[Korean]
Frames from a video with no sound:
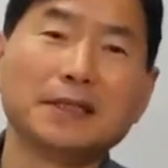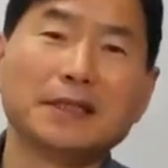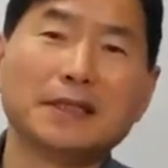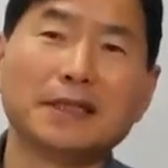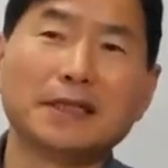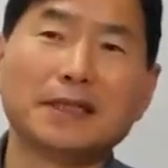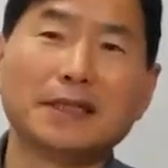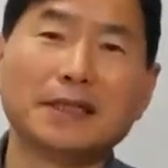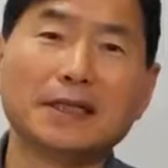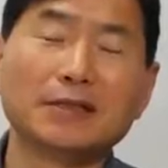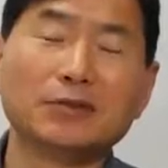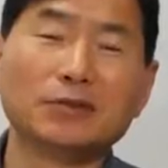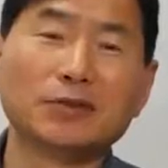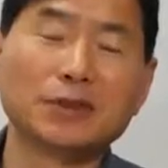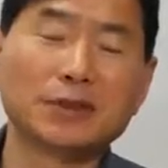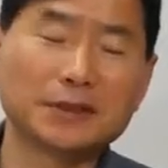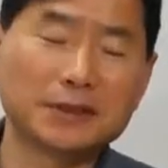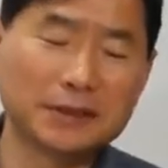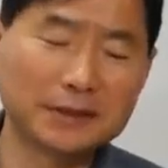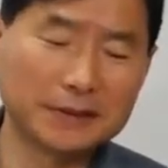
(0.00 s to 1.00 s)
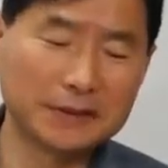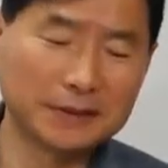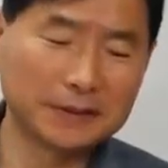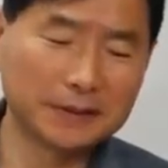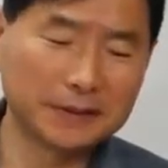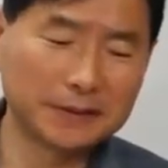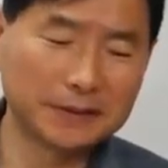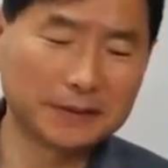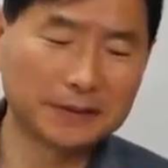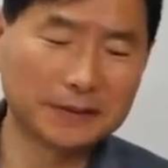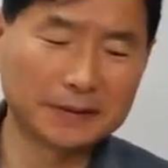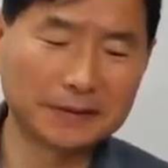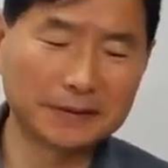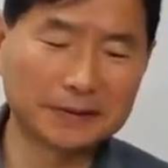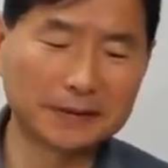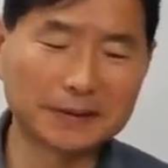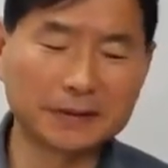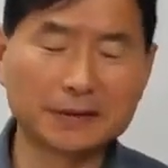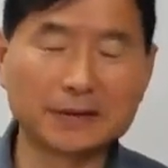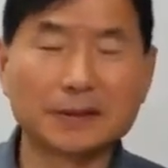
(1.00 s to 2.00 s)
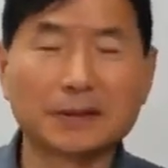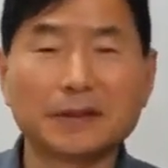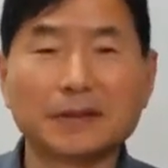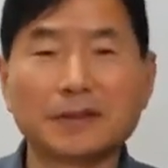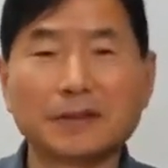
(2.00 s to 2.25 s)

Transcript: 아, 우리 그